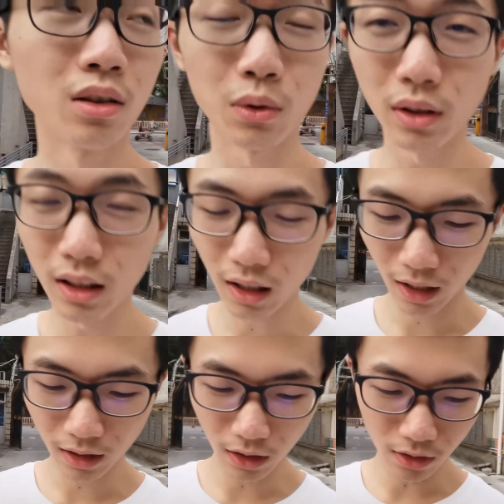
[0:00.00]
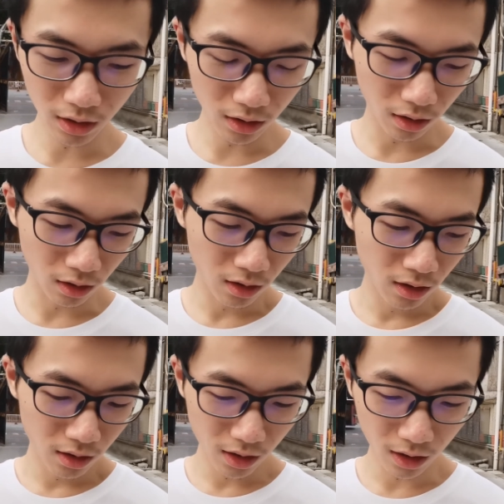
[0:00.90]
所以呢，可以看到这个
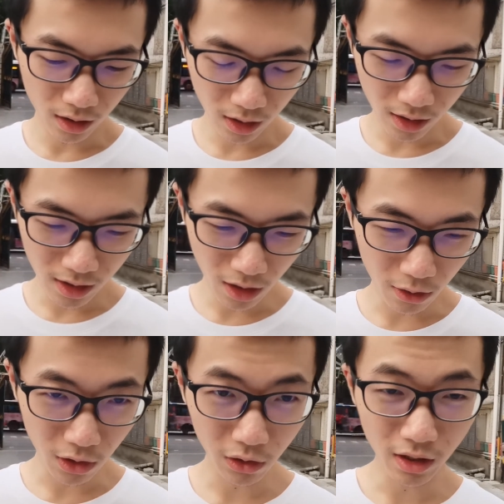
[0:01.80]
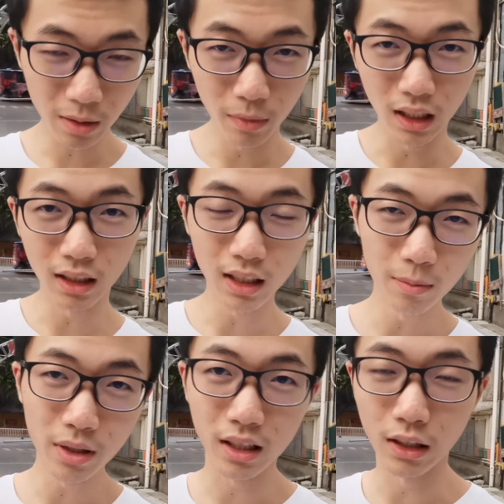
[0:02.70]
这个这个教授的这么一个
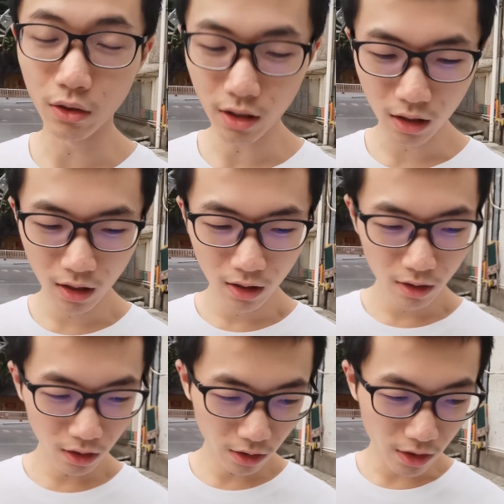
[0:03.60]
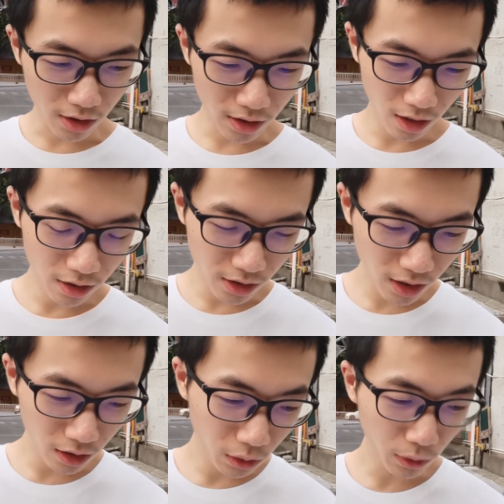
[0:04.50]
音频啊，就是。就是直接
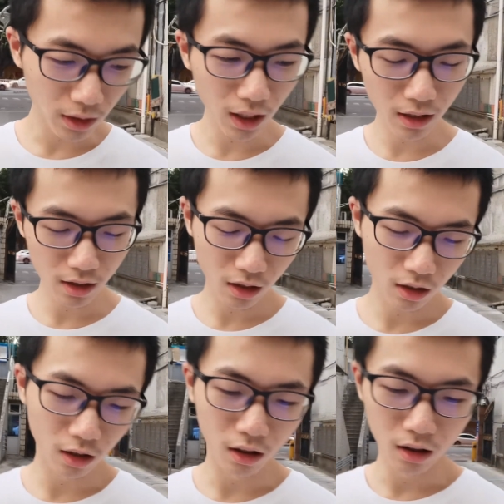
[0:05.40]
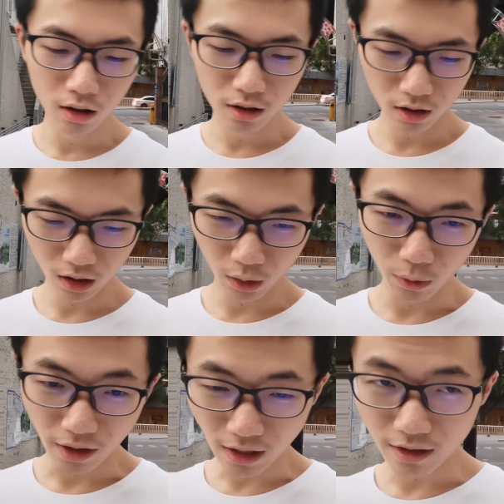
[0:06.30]
针对他这个这个
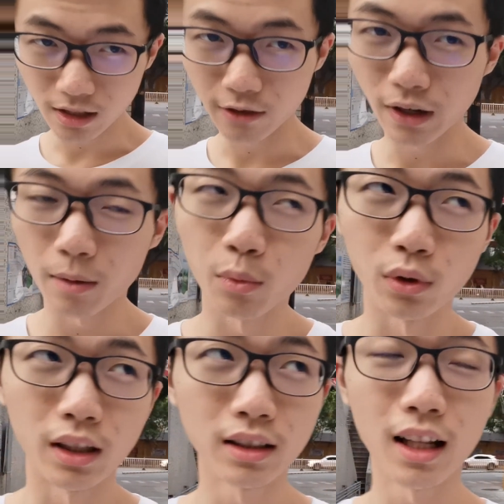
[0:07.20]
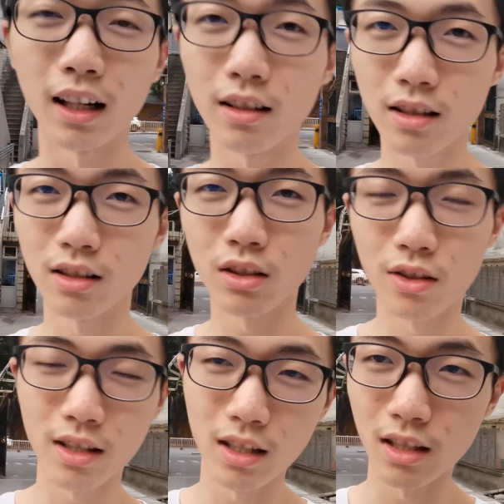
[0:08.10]
文章进行反驳的，这两个是就
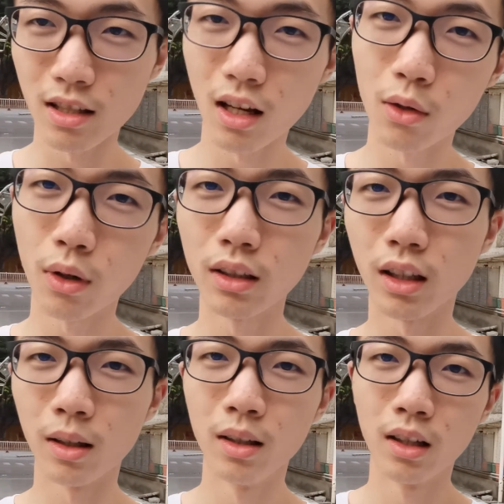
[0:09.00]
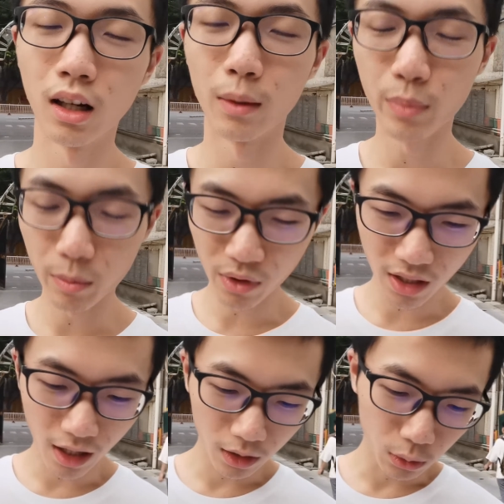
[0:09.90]
是息息相关的啊，并不
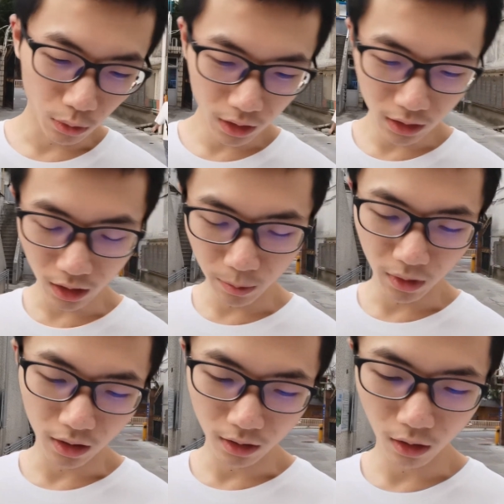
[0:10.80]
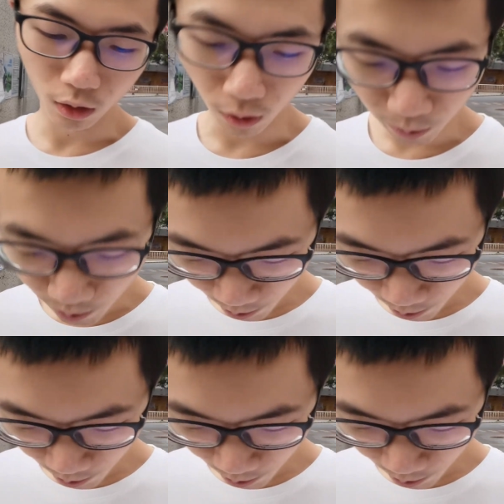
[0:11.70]
是两个独立的这么一个内容。